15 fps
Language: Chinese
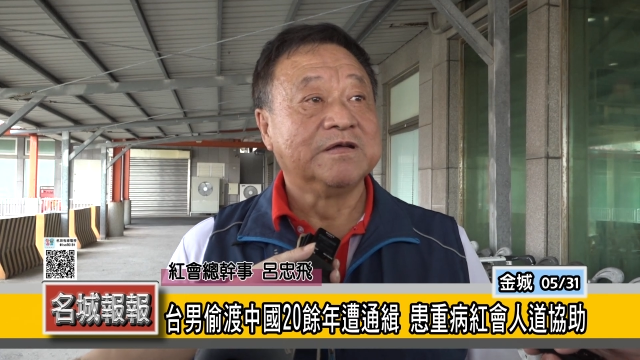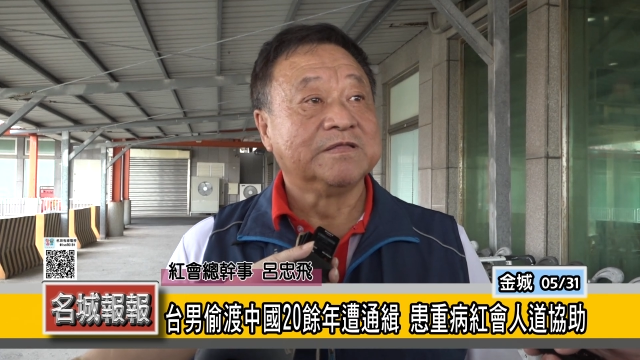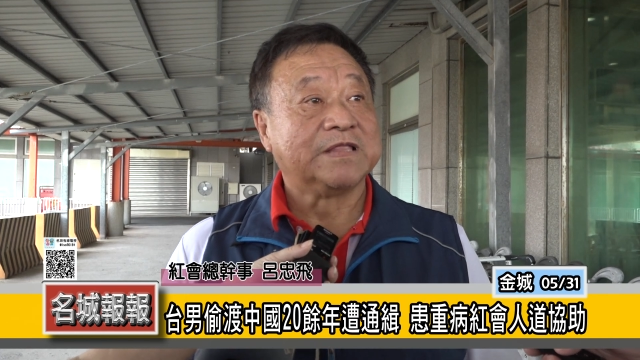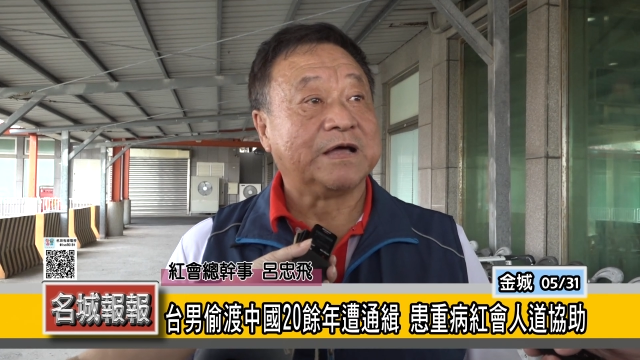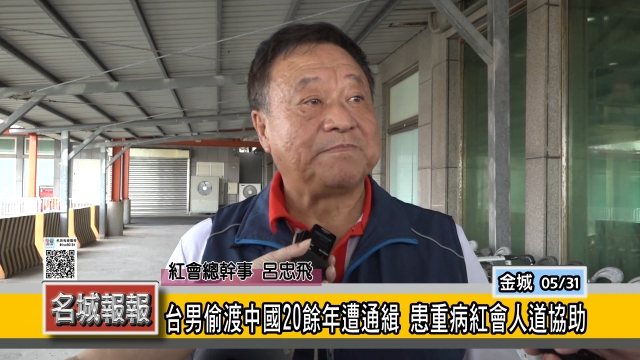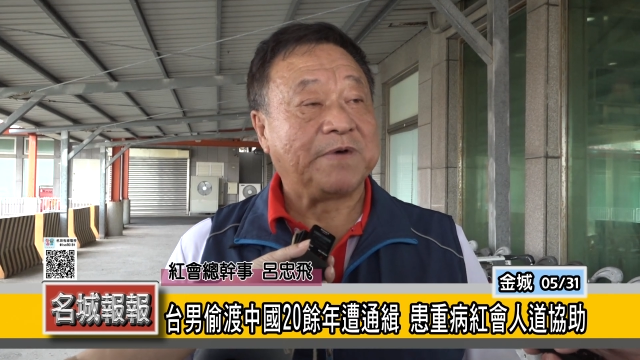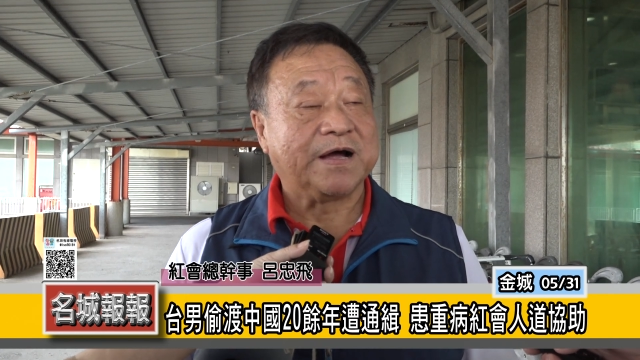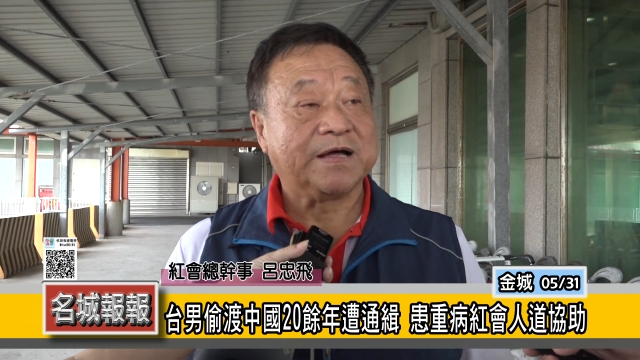来
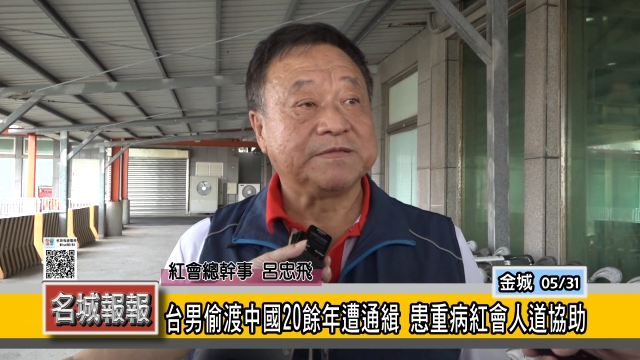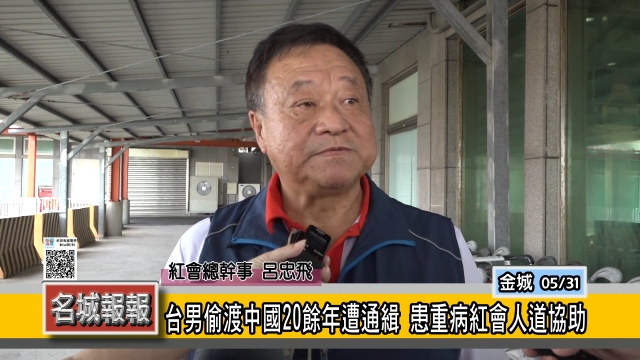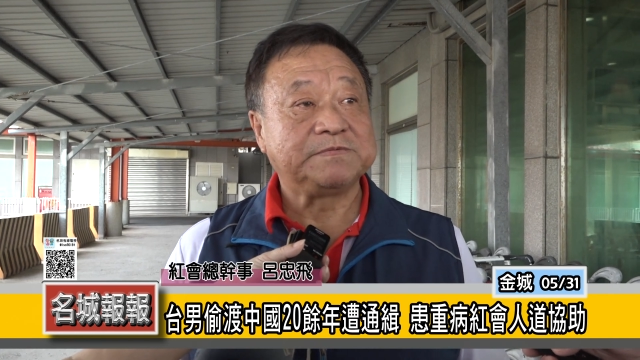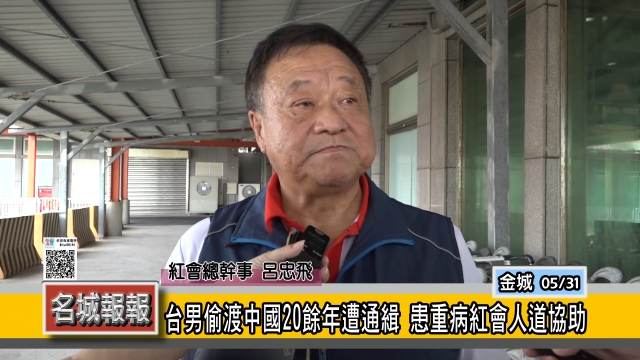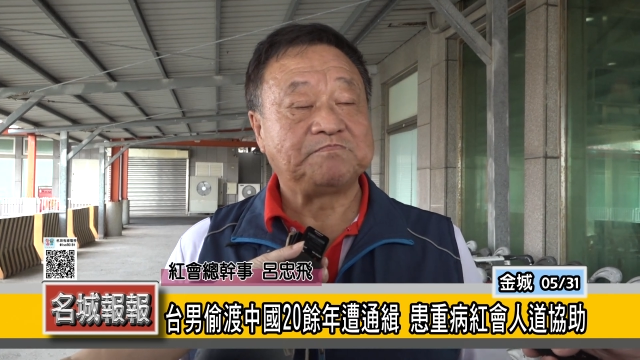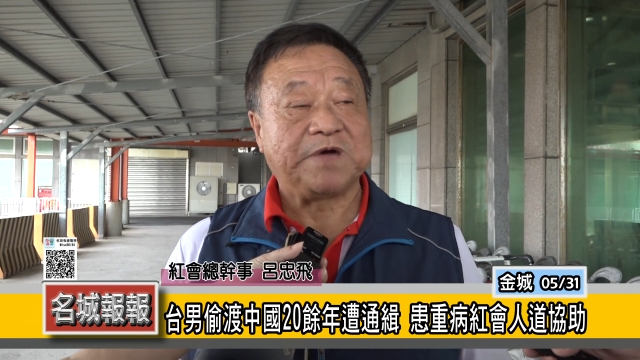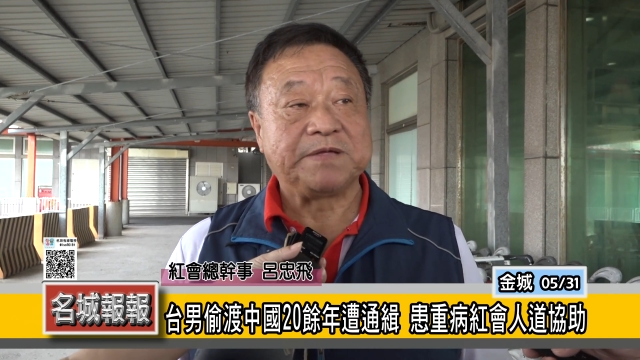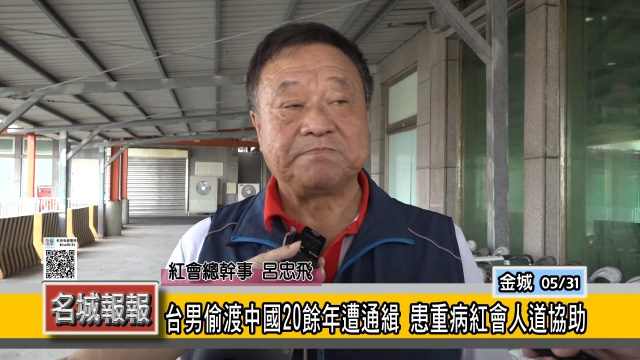帮他
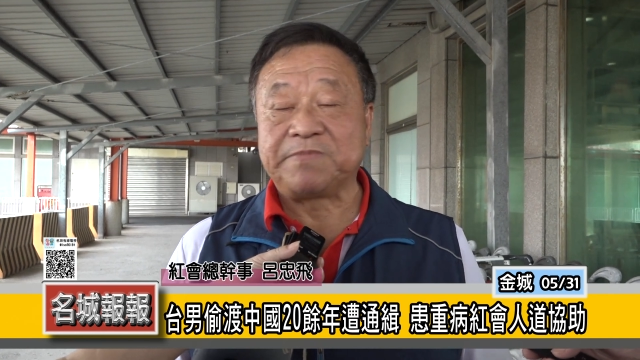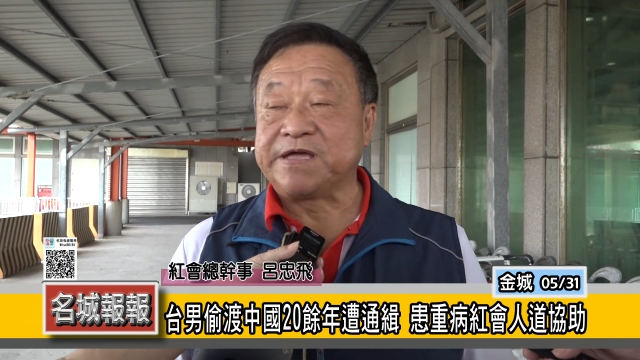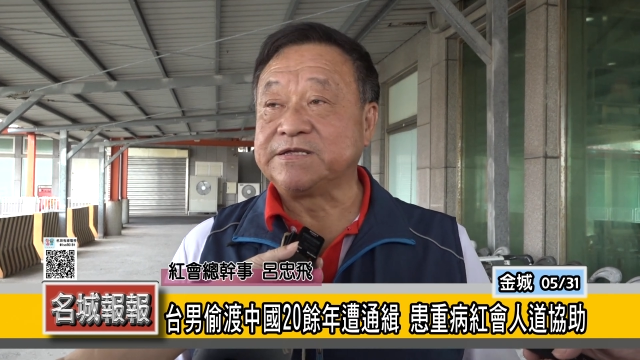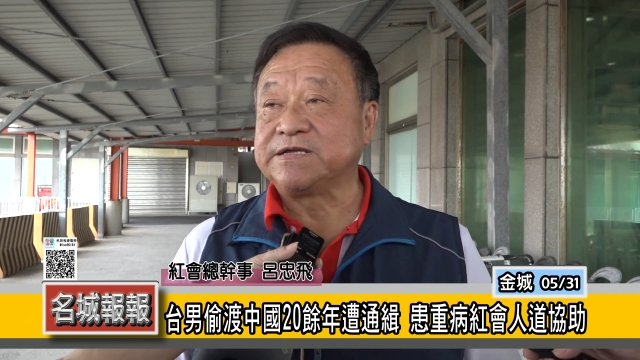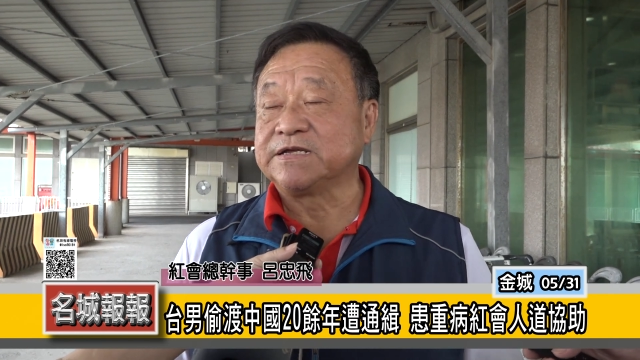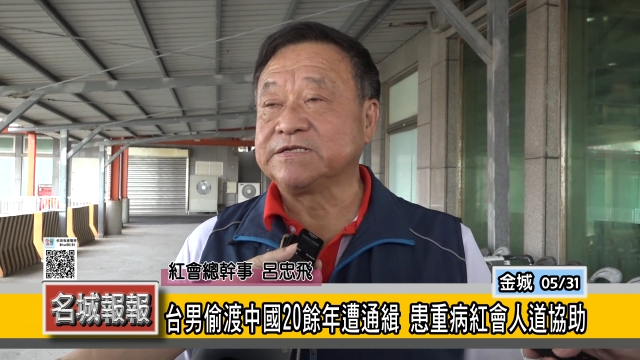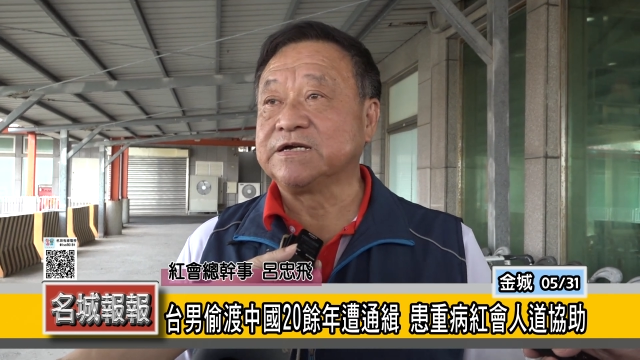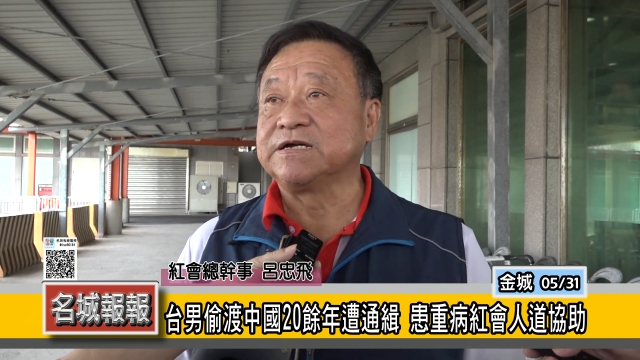办办一
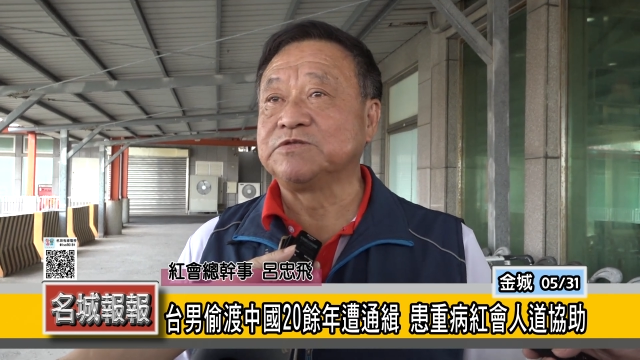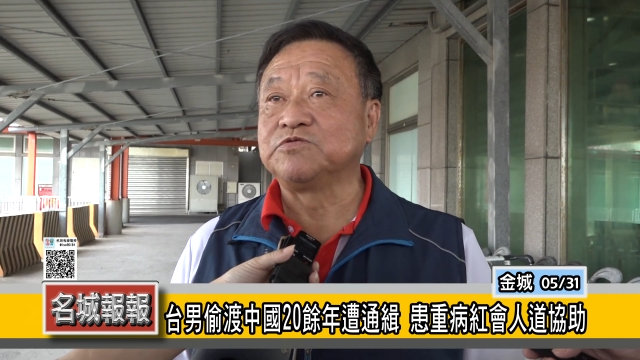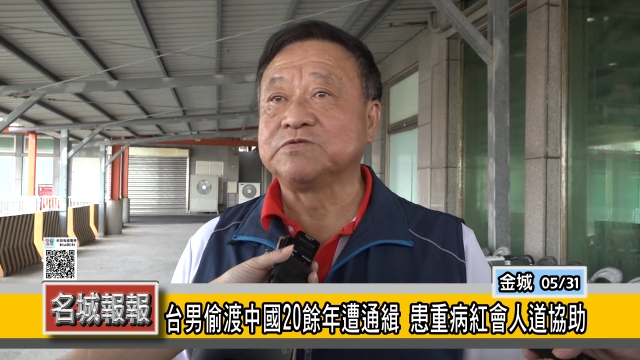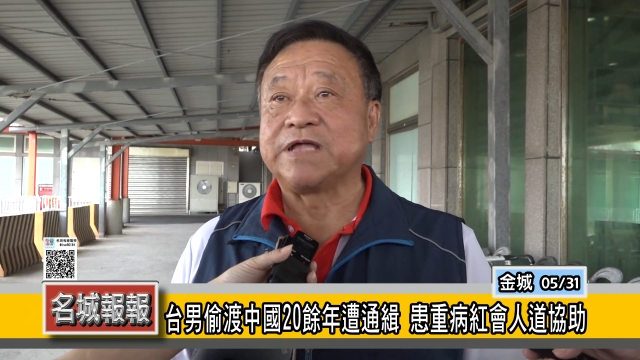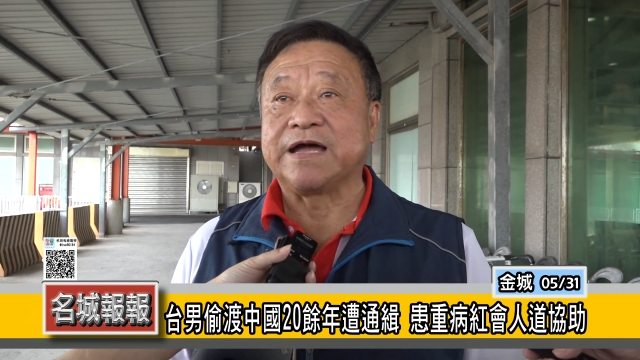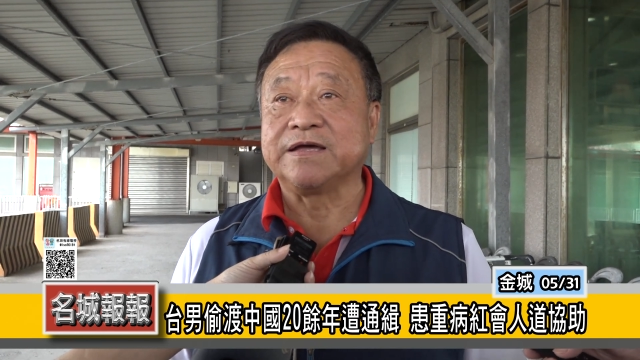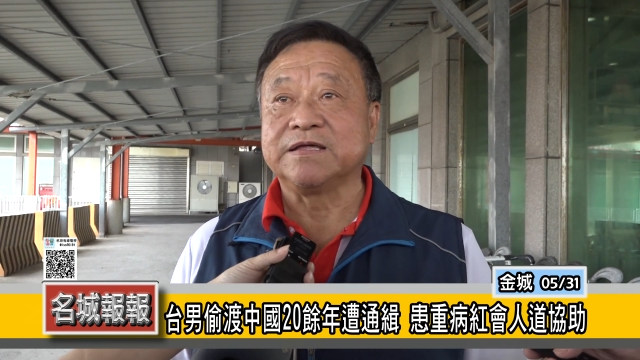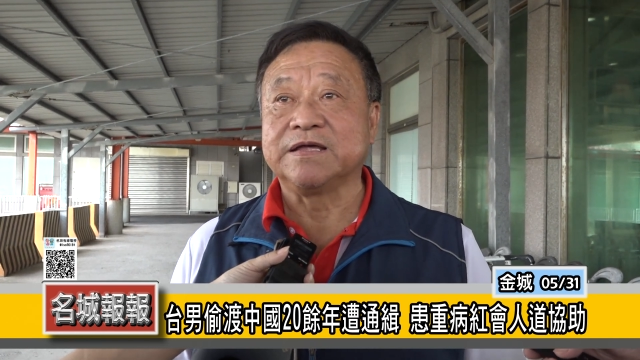张这个入
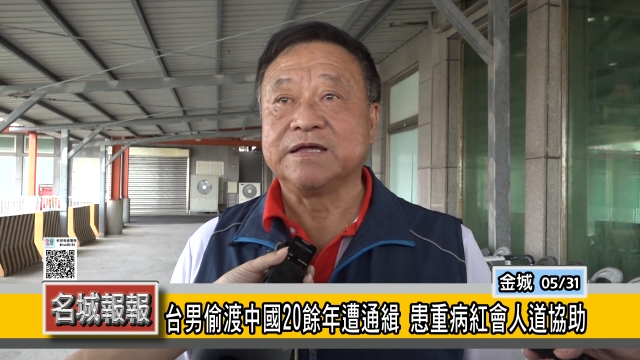台